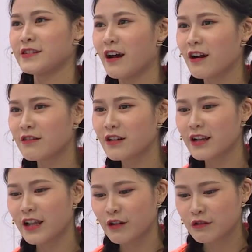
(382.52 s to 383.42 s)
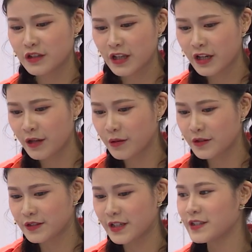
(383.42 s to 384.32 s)
Đó cũng là lần đầu tiên em
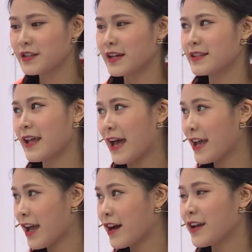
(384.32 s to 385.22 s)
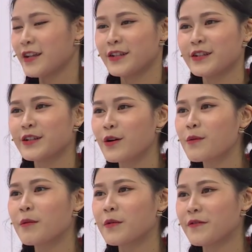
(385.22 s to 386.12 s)
được diễn trước khán giả ấy ạ.
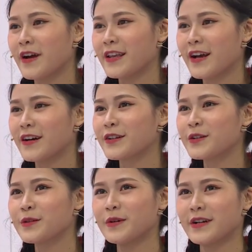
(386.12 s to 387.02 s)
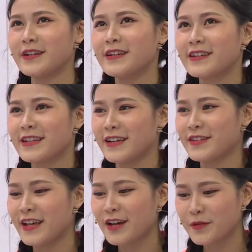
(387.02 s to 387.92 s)
Cũng là một vai nhỏ thôi nhưng mà
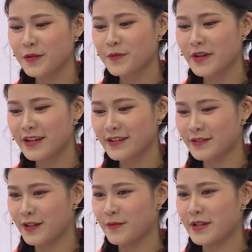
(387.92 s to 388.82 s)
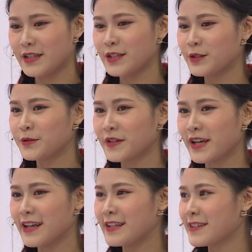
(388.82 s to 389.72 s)
cảm giác mình biết được là mình diễn chung với
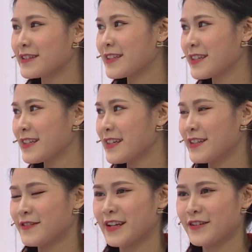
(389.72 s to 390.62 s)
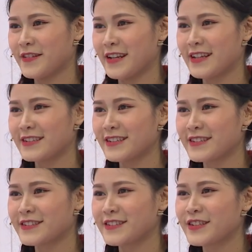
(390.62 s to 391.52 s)
các anh lớn á. Và đặc biệt là
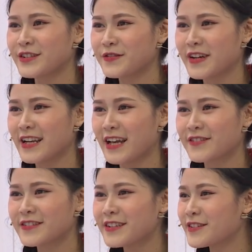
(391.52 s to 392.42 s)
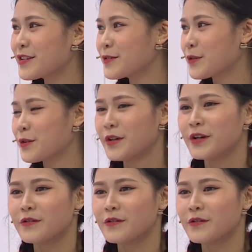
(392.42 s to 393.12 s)
được diễn chung với anh Long nữa, em rất là vui.